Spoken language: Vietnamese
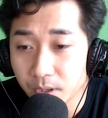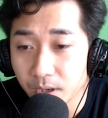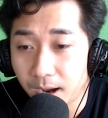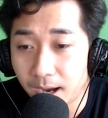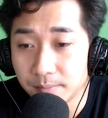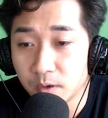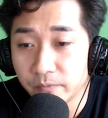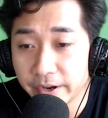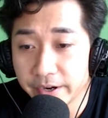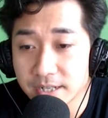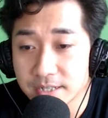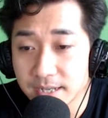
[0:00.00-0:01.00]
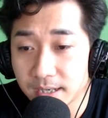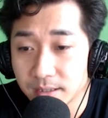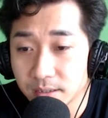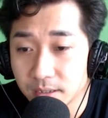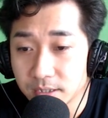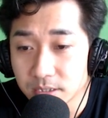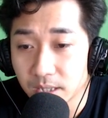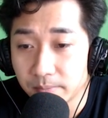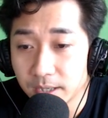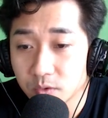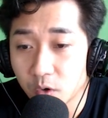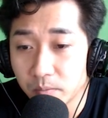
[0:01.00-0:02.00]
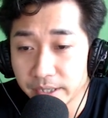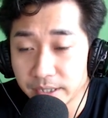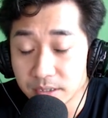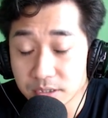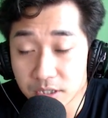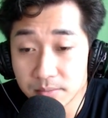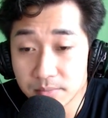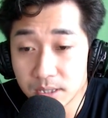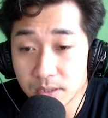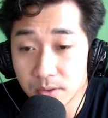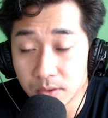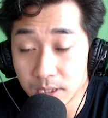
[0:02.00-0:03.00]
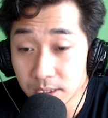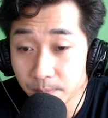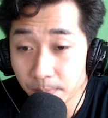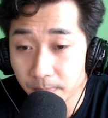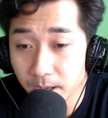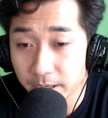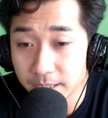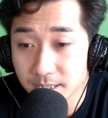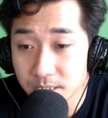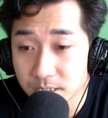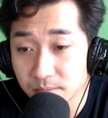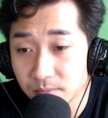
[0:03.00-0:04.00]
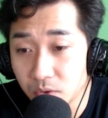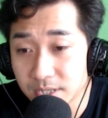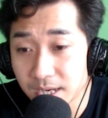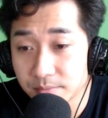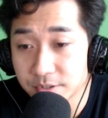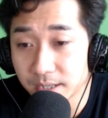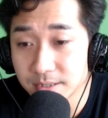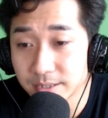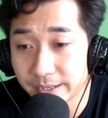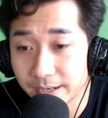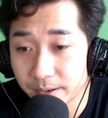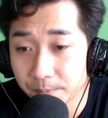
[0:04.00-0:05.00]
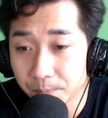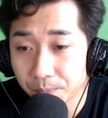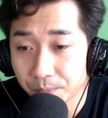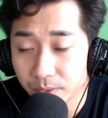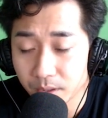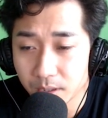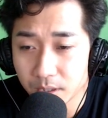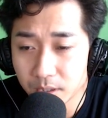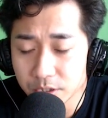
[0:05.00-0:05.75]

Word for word: Trong một gian phòng đơn sơ mộc mạc nào đó, người trao ngược Arkis Wilson đang nghiên cứu báo cáo điều tra.